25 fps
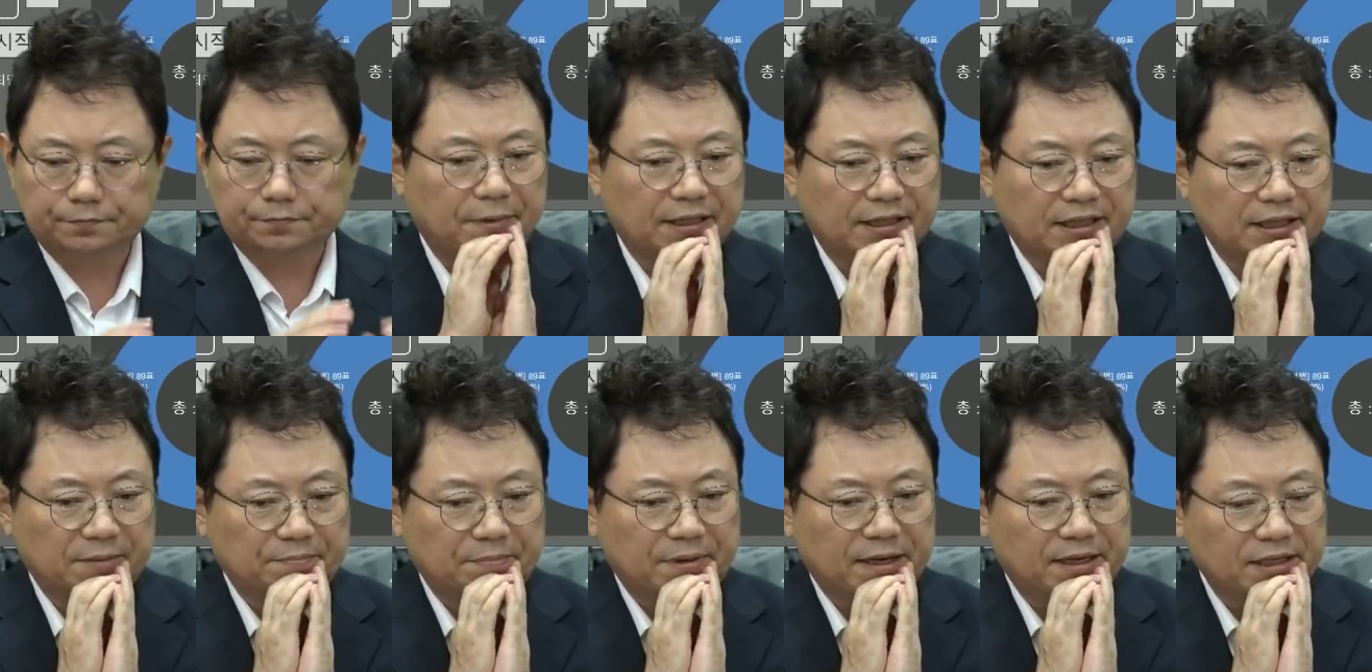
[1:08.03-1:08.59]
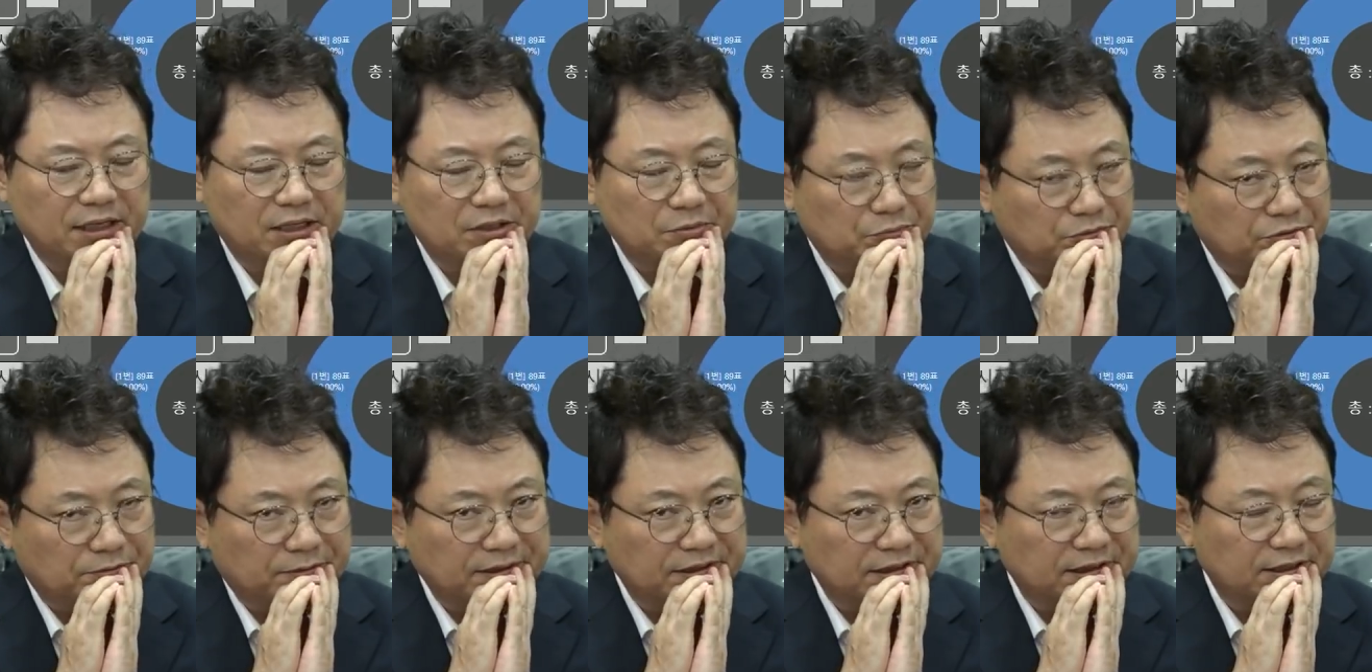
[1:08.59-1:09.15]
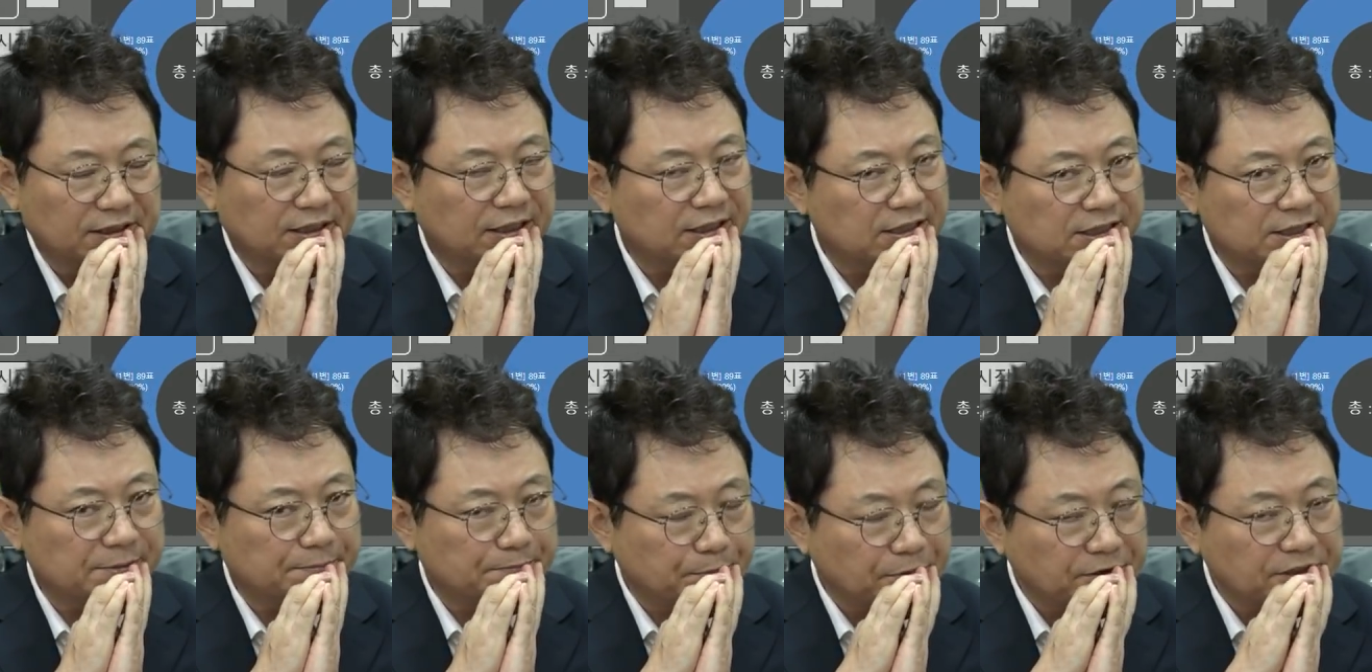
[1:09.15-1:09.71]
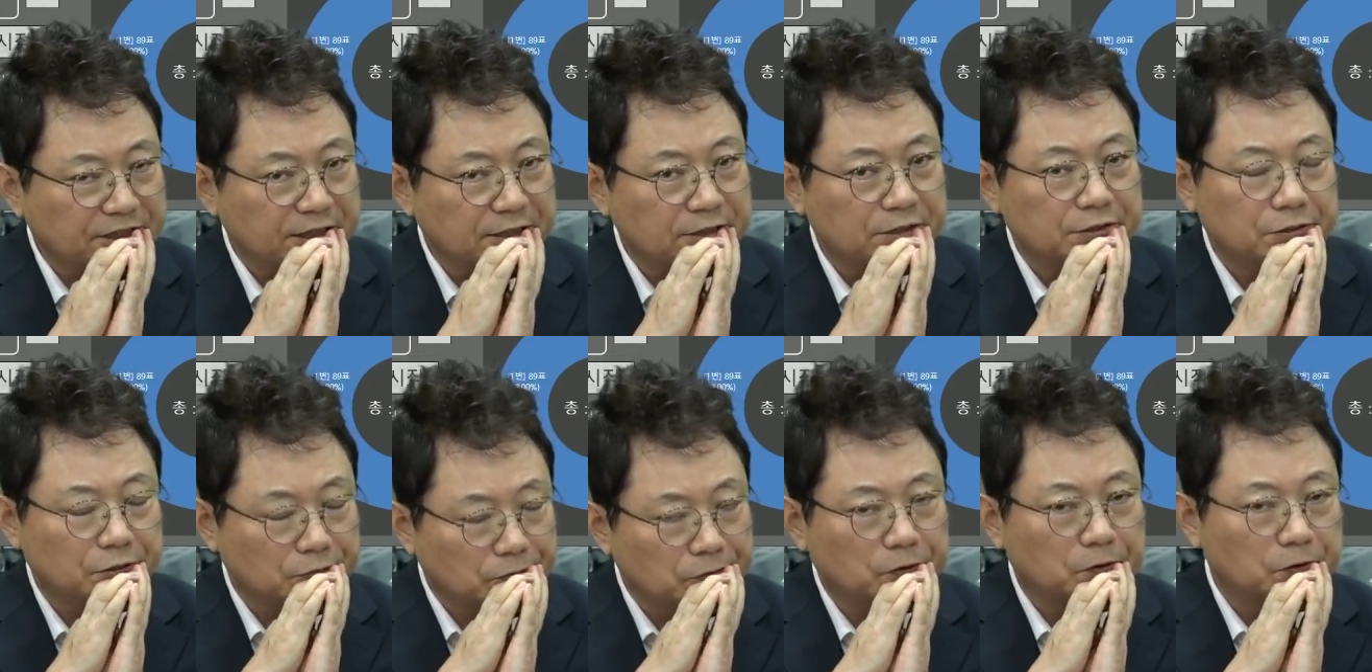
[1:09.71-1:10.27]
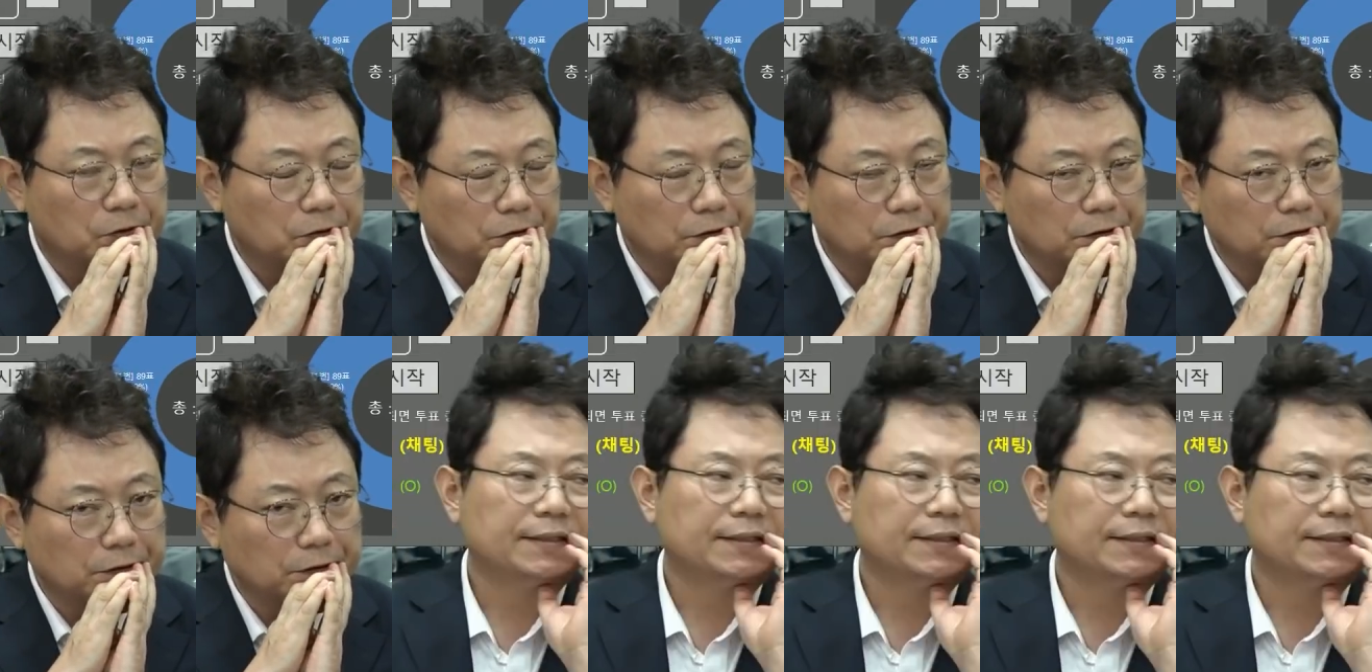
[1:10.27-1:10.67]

백대빵이 아닌 불박차태는 10% 정도?